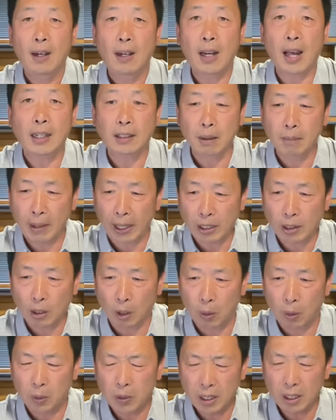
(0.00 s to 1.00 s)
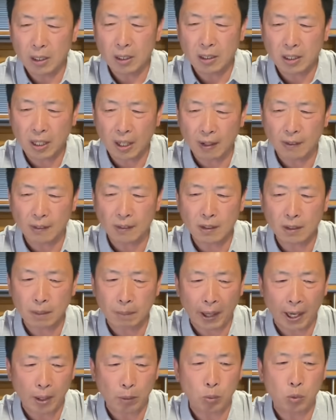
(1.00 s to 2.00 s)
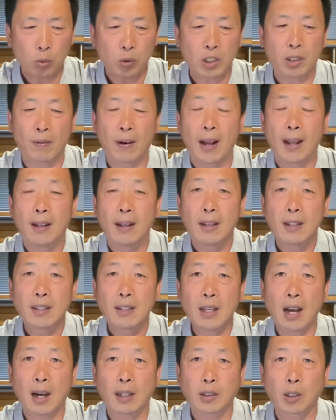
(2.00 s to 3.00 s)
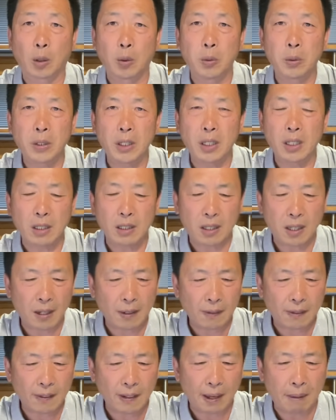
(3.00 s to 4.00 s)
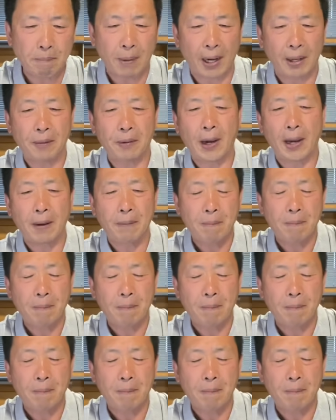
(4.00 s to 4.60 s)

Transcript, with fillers: 拉丁美洲一千四百五十万；亚洲一千三百万。